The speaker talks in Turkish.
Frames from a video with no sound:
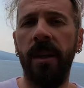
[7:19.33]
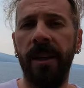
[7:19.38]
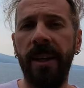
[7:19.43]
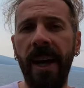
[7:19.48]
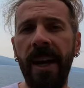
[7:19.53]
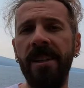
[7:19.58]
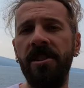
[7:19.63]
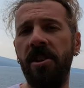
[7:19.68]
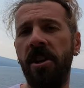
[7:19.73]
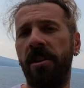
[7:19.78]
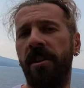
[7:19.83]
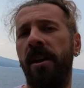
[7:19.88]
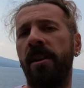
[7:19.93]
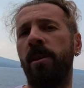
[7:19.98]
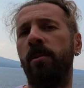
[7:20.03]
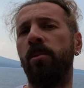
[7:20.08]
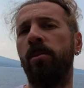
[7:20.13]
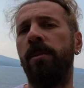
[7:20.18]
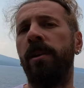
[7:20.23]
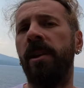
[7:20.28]
Gerçekten
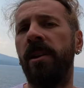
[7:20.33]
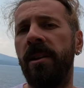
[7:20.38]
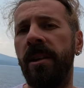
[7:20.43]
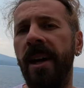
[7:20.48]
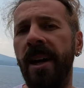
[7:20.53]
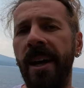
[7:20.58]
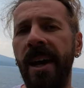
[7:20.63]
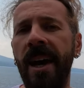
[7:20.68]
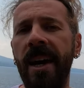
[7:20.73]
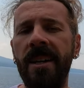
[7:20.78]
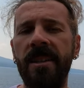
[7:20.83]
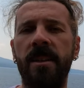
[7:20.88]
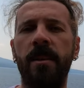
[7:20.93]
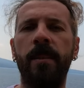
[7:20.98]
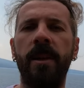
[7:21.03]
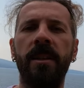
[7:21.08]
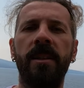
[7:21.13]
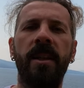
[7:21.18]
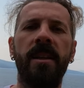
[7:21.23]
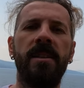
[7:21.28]
de bu balıklar her
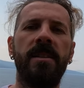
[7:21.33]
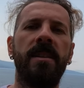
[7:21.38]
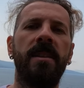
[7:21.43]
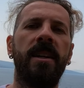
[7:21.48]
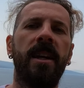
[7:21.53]
zaman denizin